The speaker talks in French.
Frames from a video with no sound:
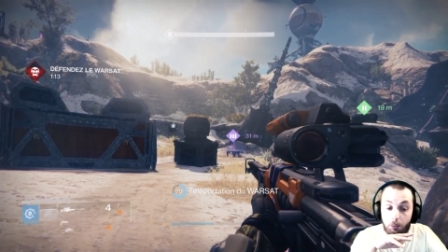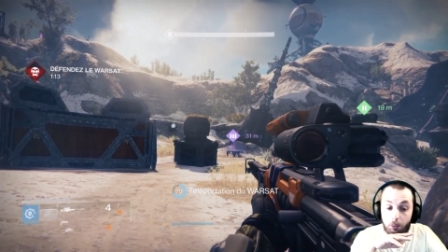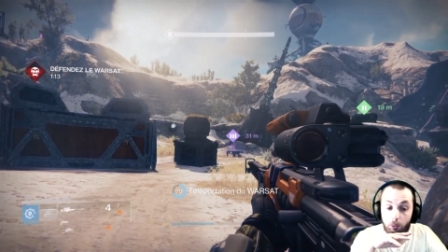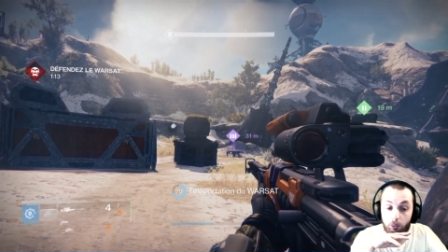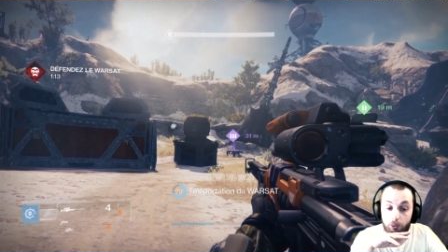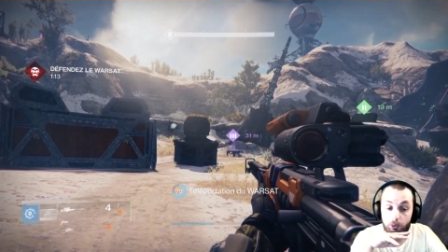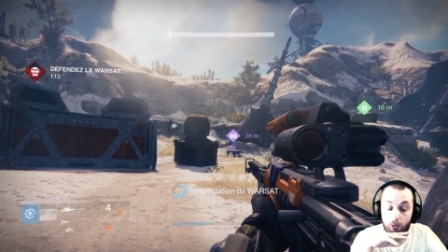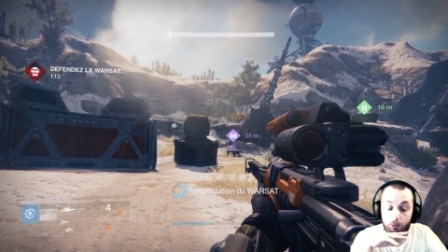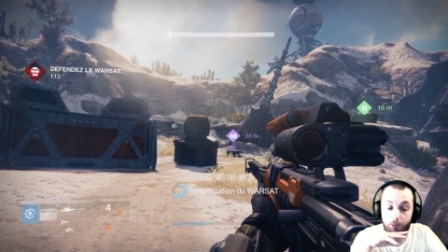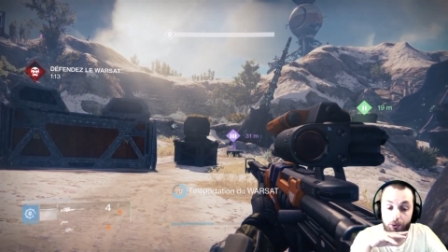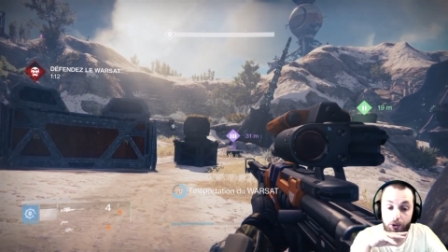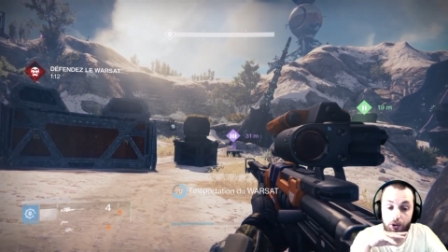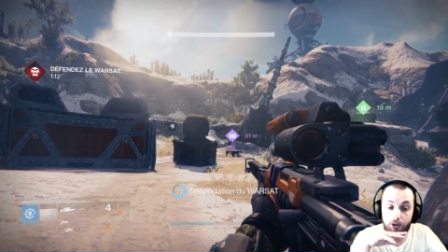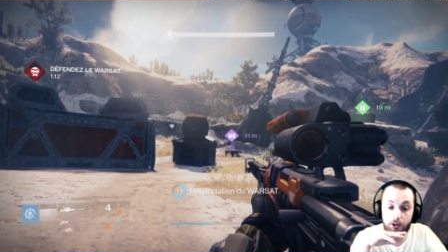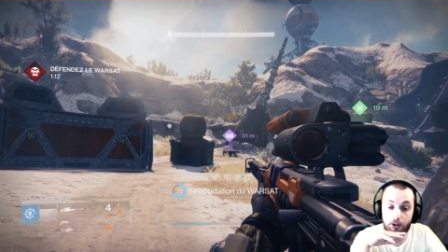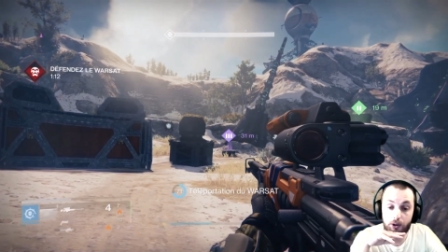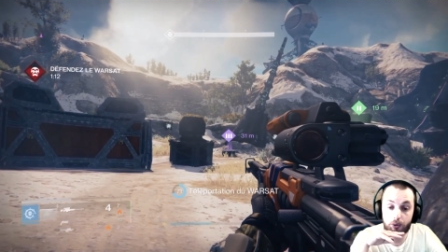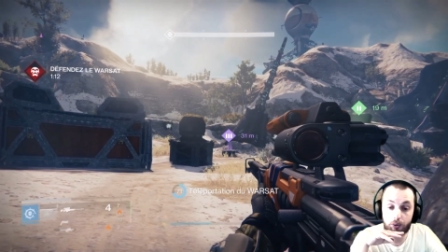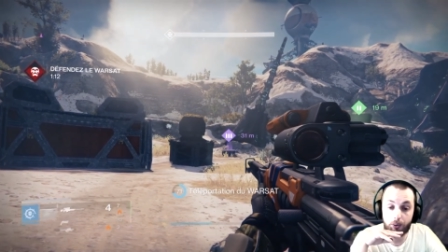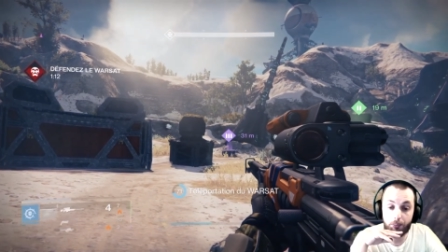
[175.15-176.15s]
pour s'envoyer des
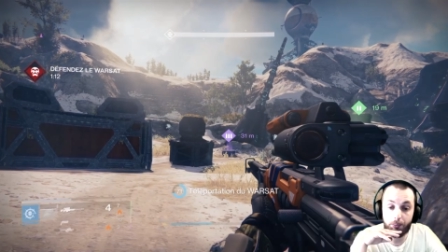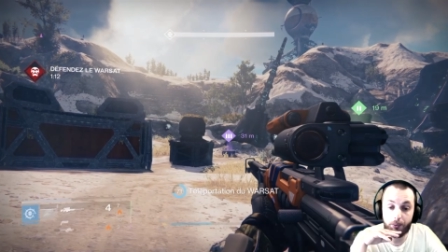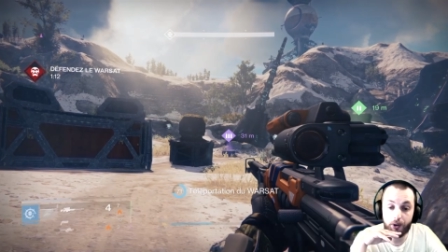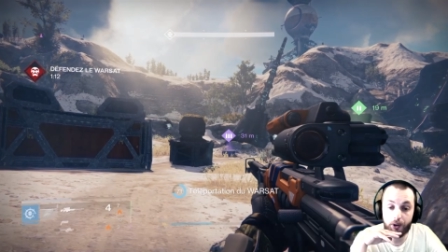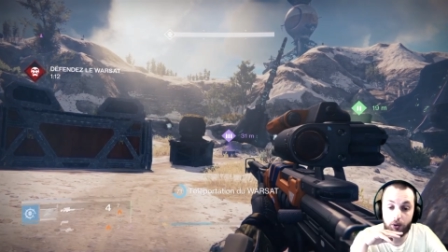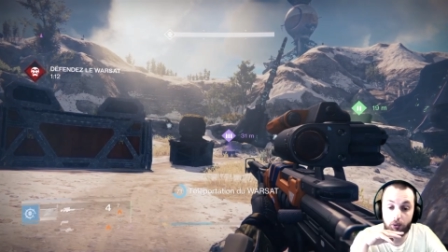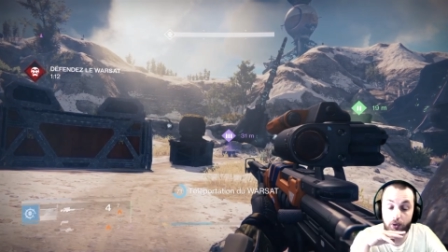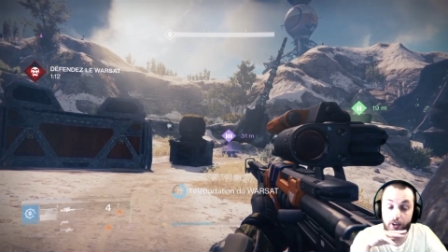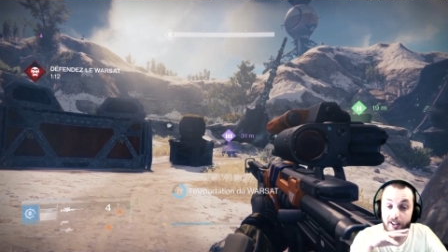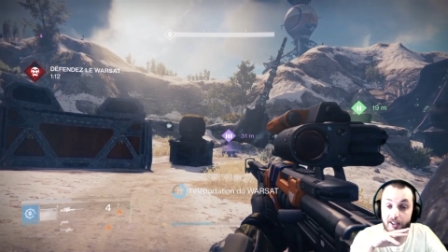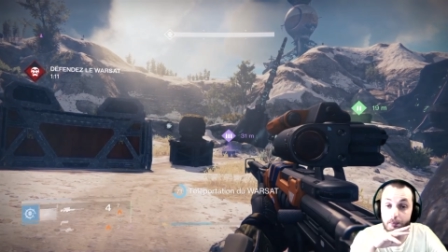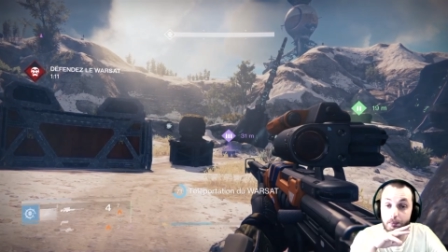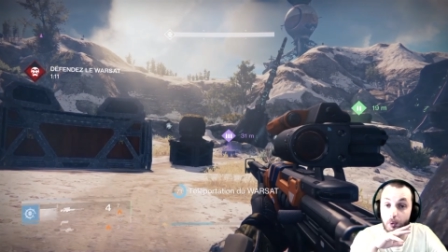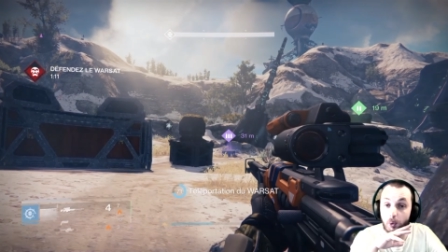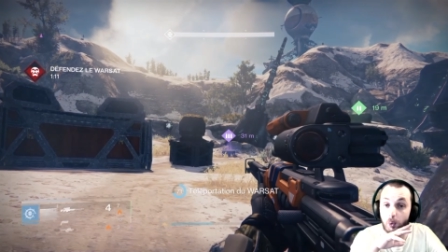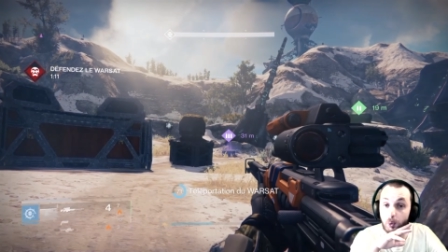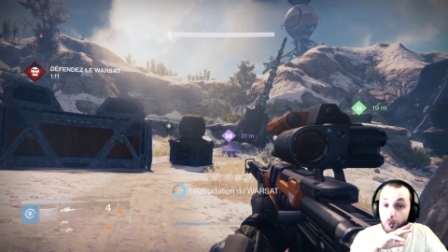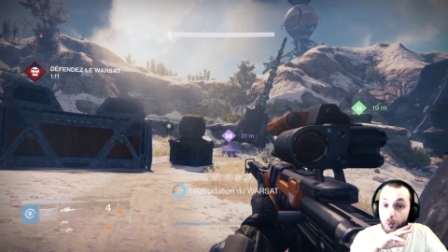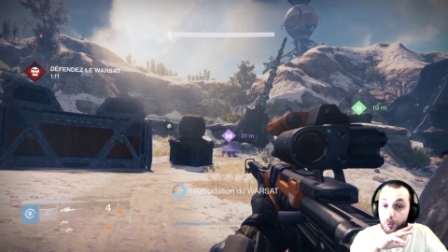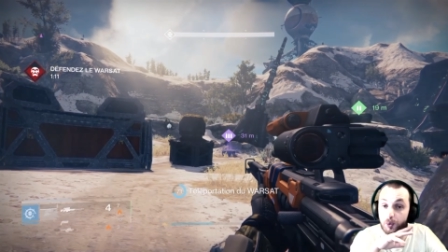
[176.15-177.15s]
assauts épiques en
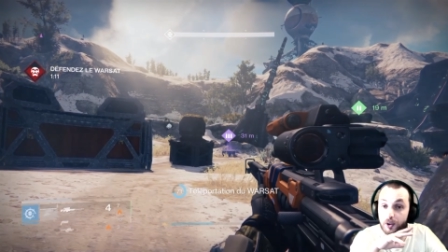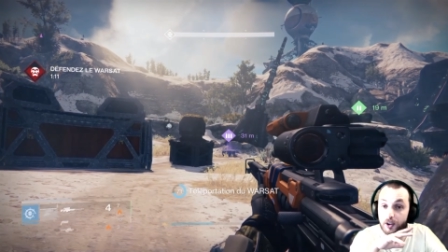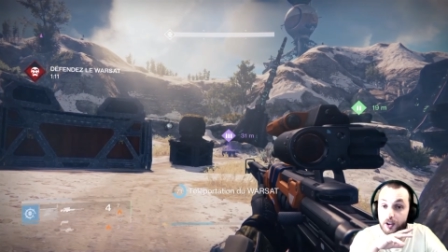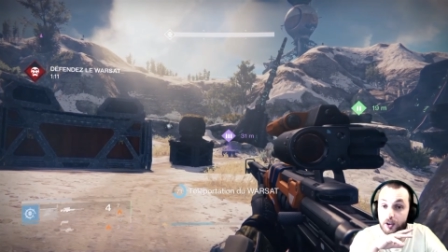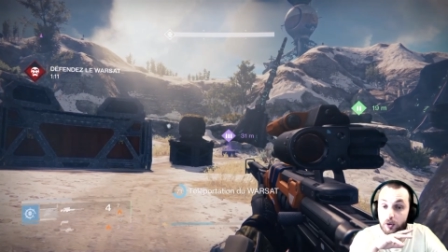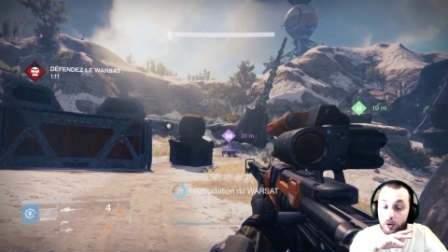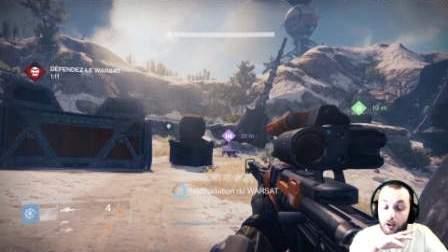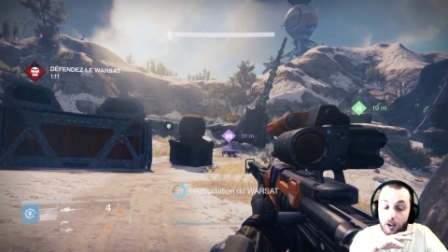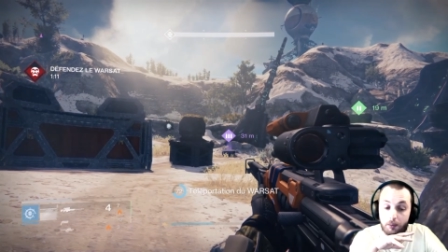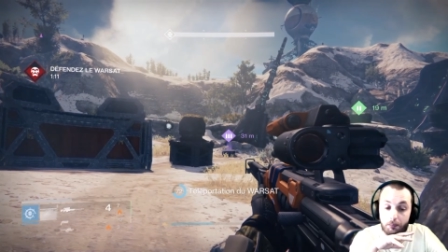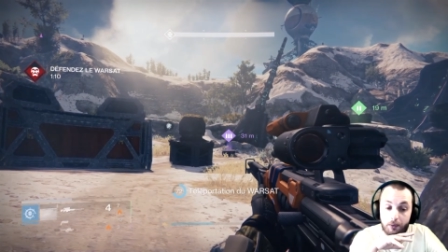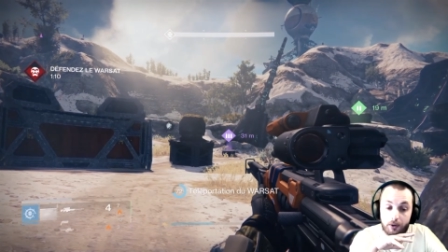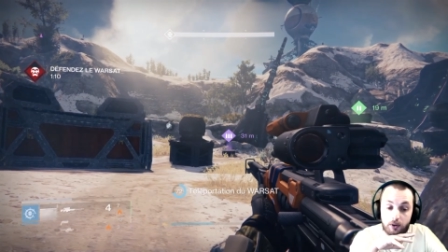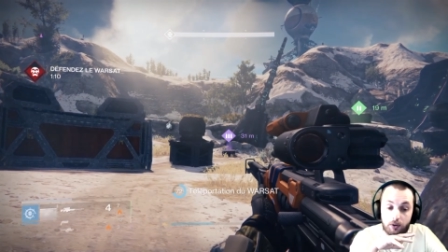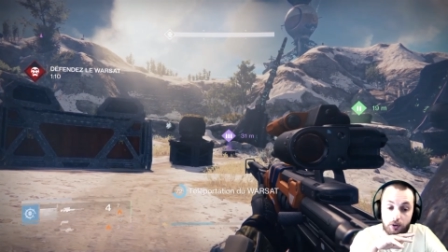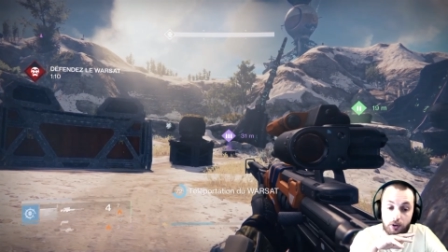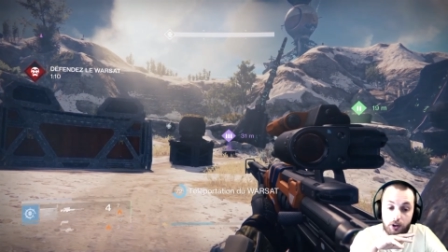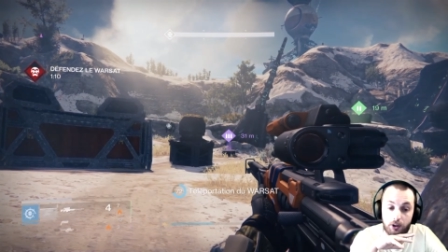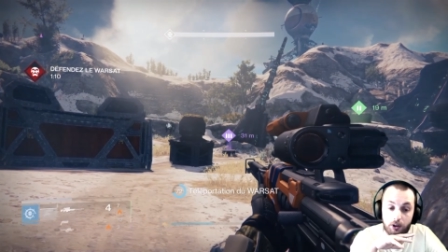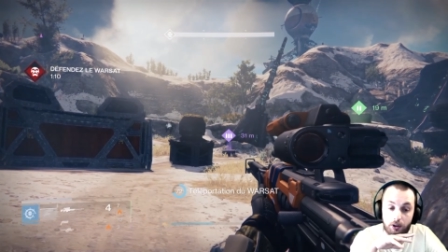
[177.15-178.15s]
espérant looter les engrammes
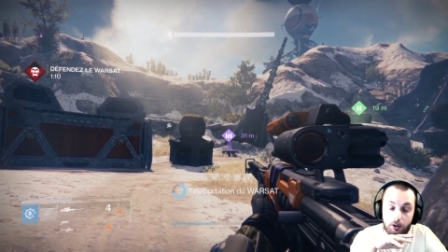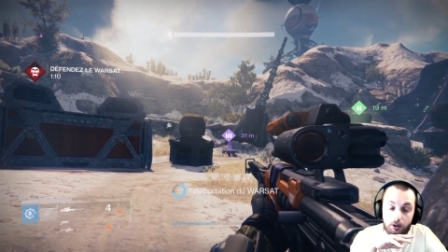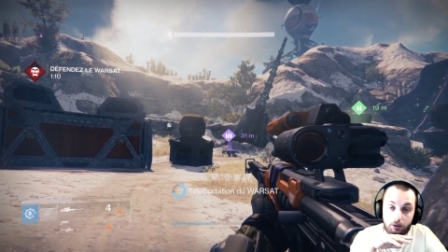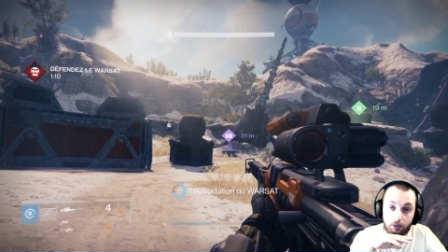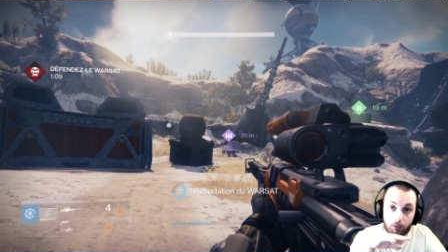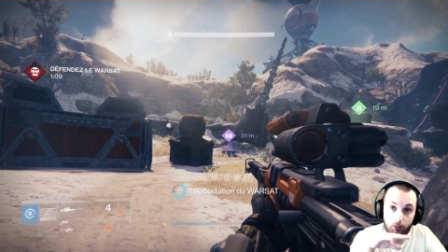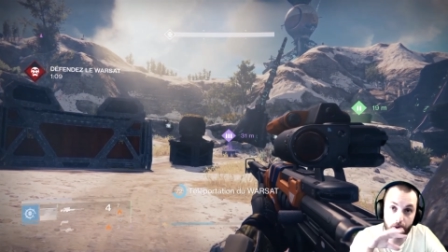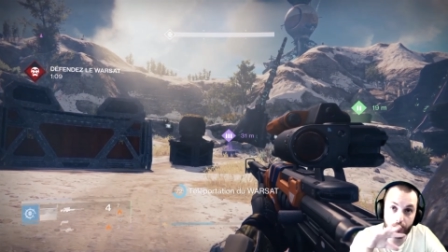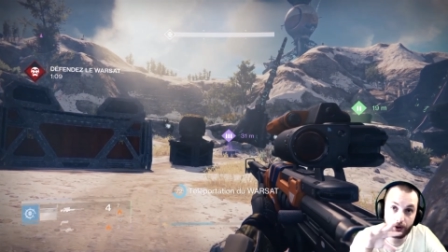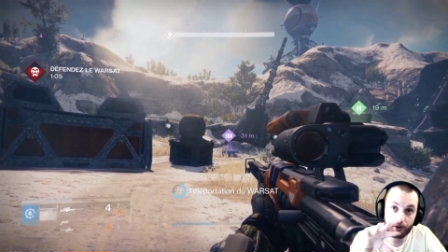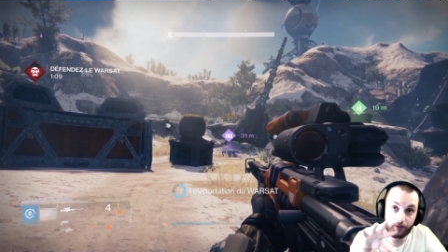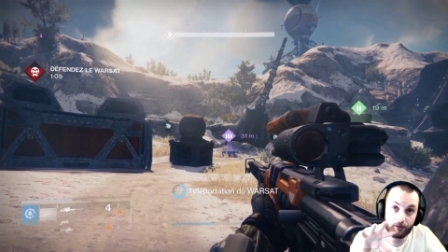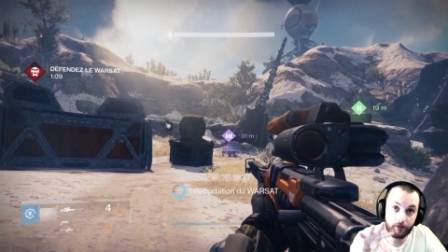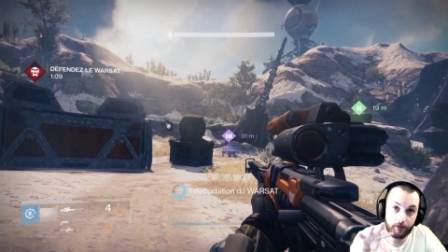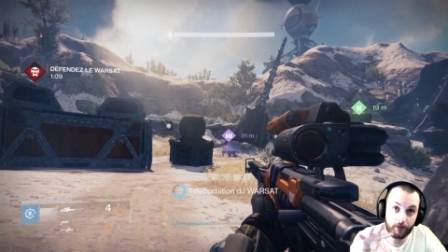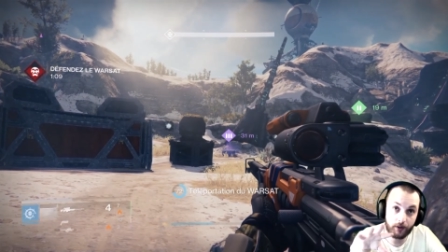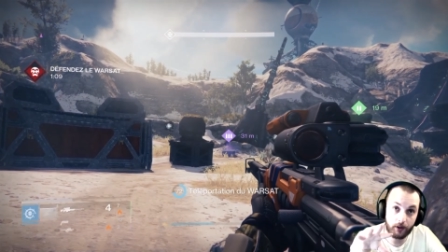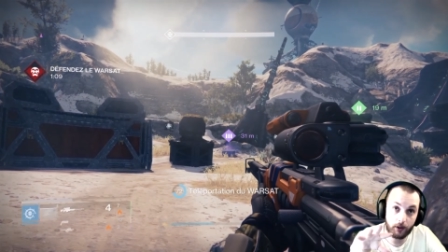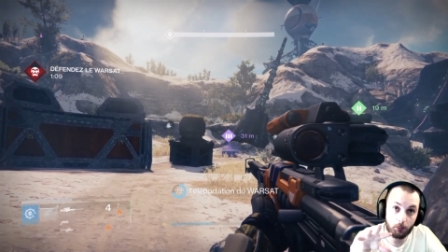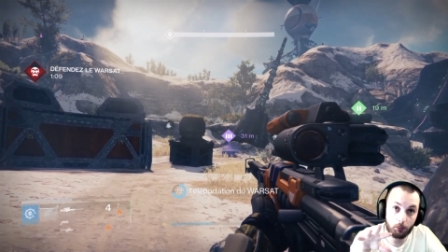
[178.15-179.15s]
exotiques. Donc j'ai
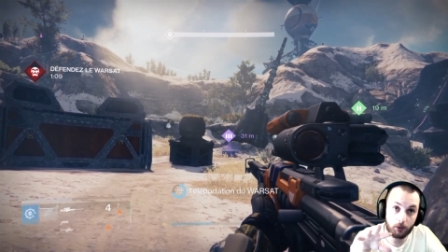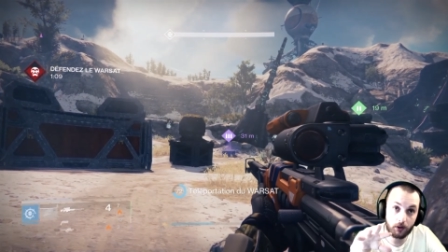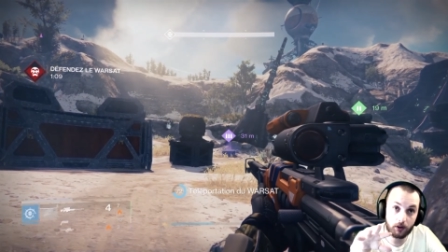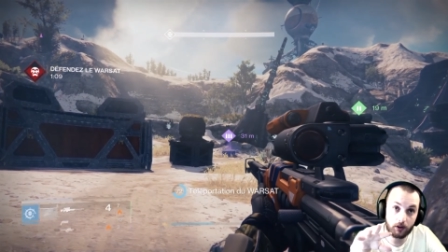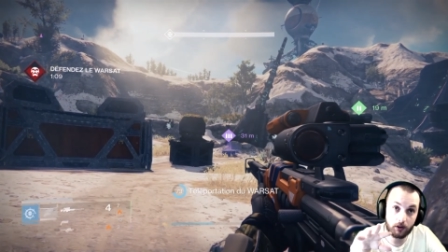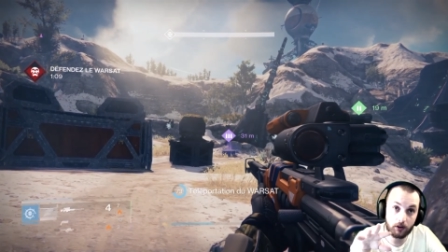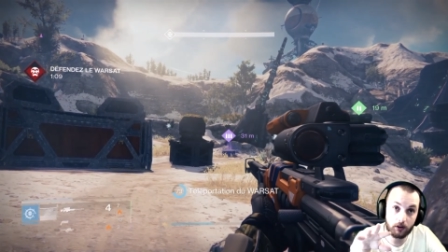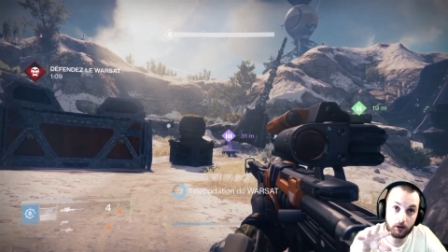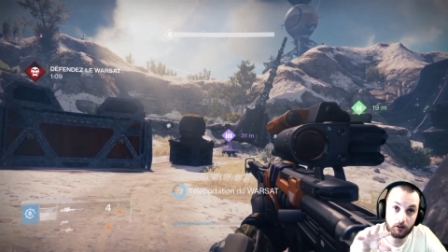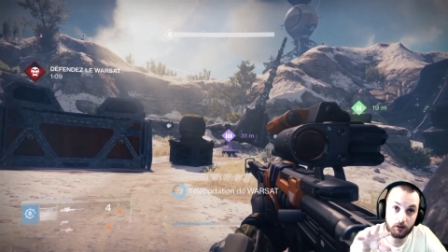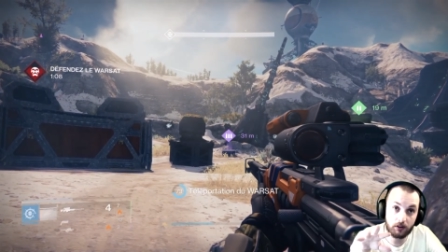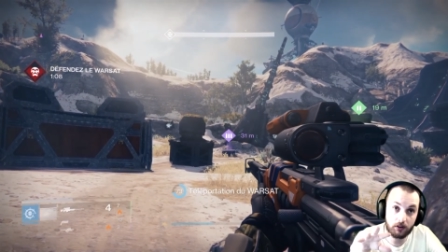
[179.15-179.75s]
fait au moins,